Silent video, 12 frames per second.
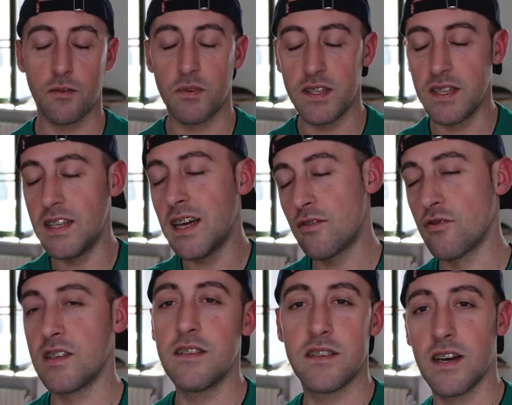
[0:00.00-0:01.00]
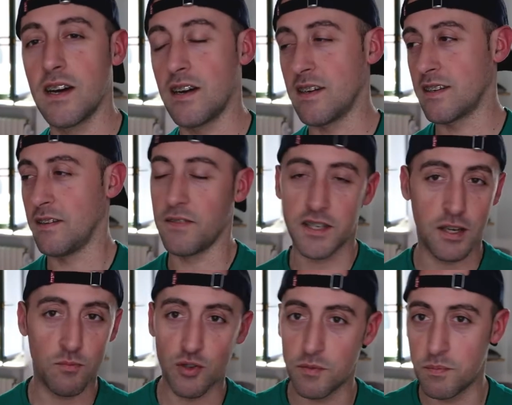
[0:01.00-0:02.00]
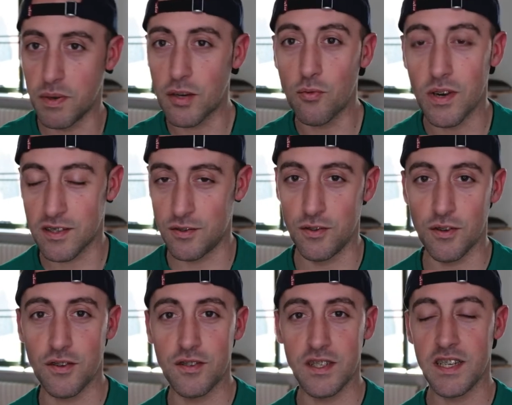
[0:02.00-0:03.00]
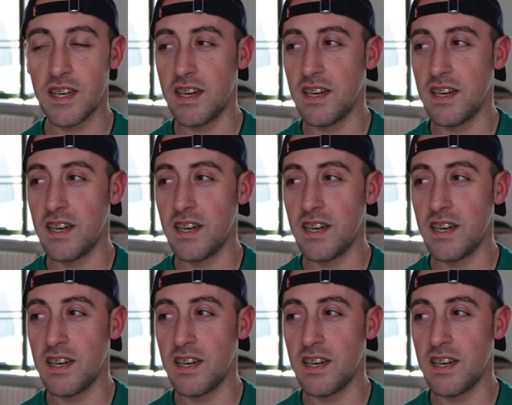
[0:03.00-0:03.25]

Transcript: Quindi dato senza che facciamo speculazioni